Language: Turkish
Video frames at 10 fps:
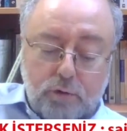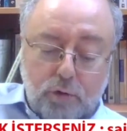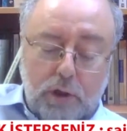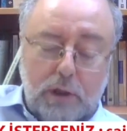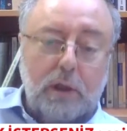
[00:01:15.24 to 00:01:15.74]

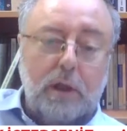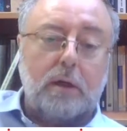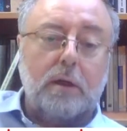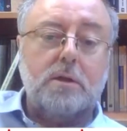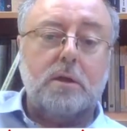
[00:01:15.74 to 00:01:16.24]
Son
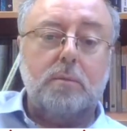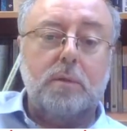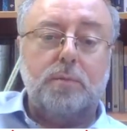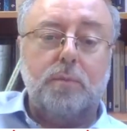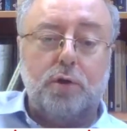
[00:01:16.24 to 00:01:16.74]
yıllarda
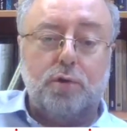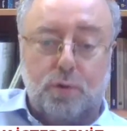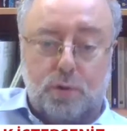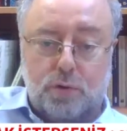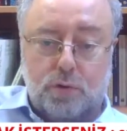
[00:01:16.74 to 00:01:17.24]
çıkmış
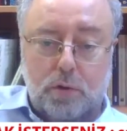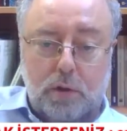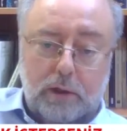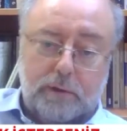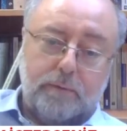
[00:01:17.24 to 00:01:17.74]
meşhur
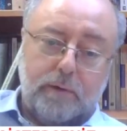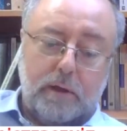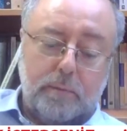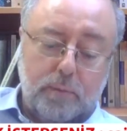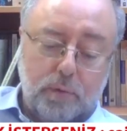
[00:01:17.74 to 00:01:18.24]
Latife
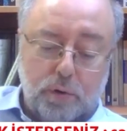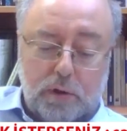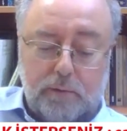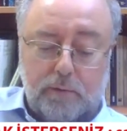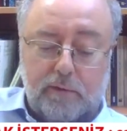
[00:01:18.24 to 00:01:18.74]
Hanım
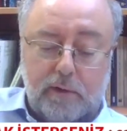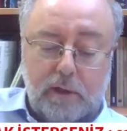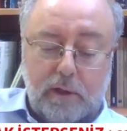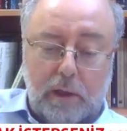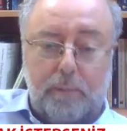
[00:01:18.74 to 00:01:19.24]

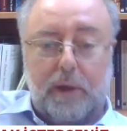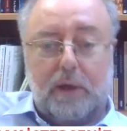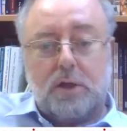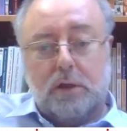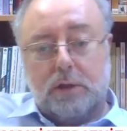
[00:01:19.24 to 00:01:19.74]
biyografisi
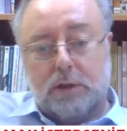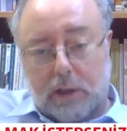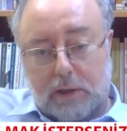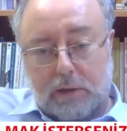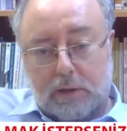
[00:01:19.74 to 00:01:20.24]
İpek
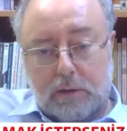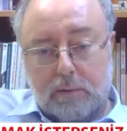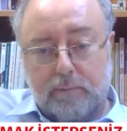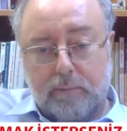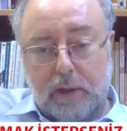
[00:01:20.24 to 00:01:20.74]
Çalışlar.
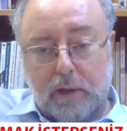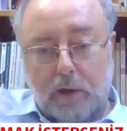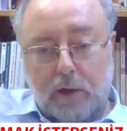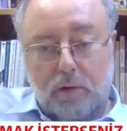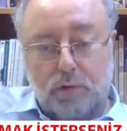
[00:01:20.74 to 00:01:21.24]

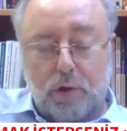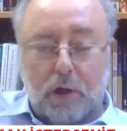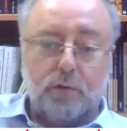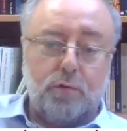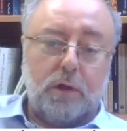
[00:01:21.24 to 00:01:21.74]
Şu
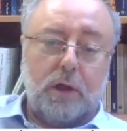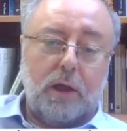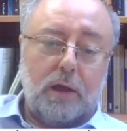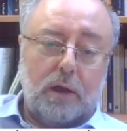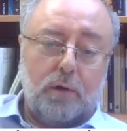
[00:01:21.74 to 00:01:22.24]
an
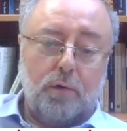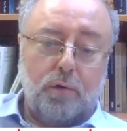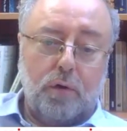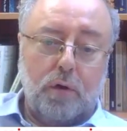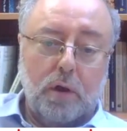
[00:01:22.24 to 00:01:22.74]
Türkiye'nin en
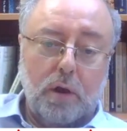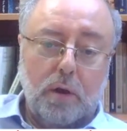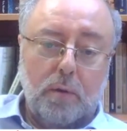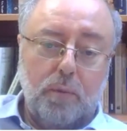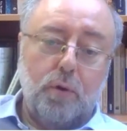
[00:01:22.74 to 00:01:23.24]
ünlü
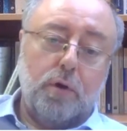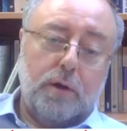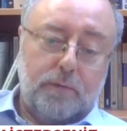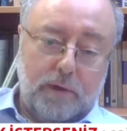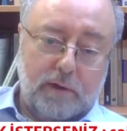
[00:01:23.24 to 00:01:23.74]

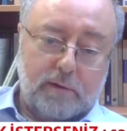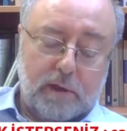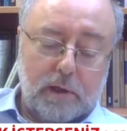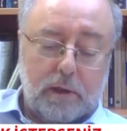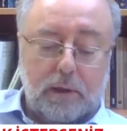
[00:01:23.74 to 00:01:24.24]
biyografi
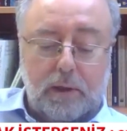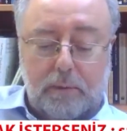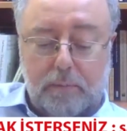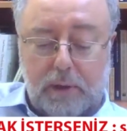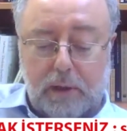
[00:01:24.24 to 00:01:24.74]

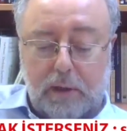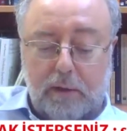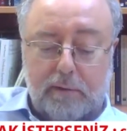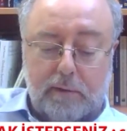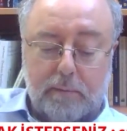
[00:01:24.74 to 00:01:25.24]
yazarlarından bir
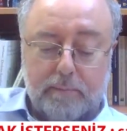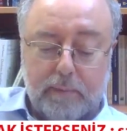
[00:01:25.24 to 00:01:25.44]
tanesi.